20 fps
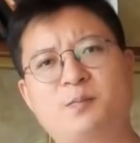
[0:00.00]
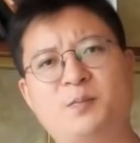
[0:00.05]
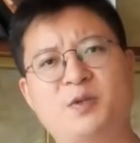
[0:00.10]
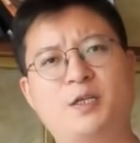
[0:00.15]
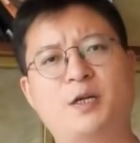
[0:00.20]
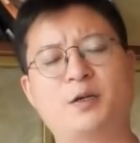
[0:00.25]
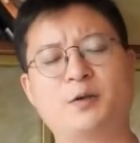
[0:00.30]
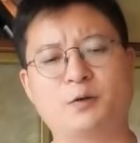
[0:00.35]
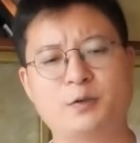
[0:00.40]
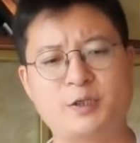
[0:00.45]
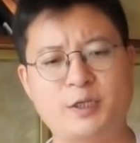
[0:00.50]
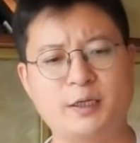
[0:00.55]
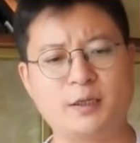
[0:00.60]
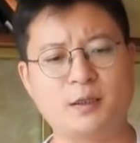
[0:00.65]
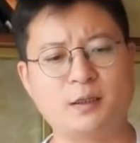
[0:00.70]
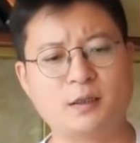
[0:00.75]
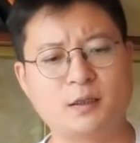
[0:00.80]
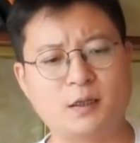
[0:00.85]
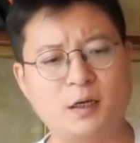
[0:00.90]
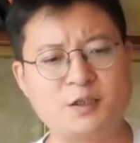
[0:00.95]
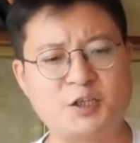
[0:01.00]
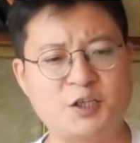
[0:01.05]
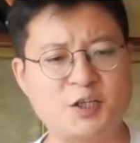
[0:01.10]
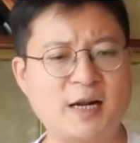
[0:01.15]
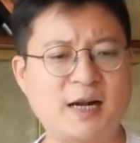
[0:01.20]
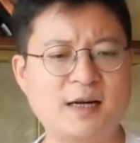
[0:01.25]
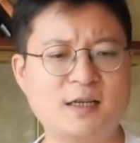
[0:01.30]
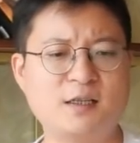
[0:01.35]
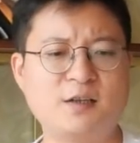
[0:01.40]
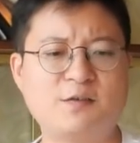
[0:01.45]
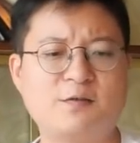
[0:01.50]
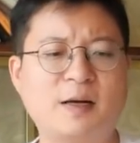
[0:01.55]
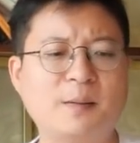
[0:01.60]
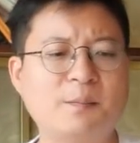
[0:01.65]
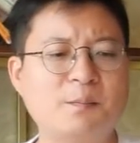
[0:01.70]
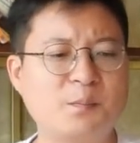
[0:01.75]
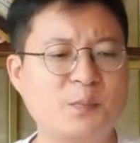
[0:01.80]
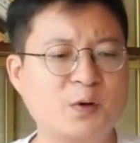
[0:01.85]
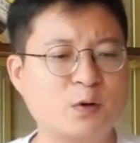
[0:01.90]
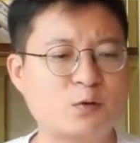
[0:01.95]
是比较有限的，而其他的地
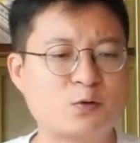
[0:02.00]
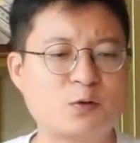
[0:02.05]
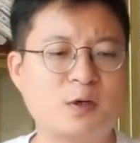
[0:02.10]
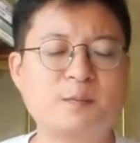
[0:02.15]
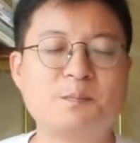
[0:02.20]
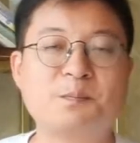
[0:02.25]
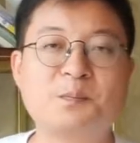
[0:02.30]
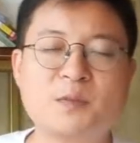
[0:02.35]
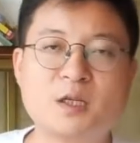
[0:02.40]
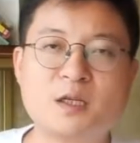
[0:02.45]
方，比如说。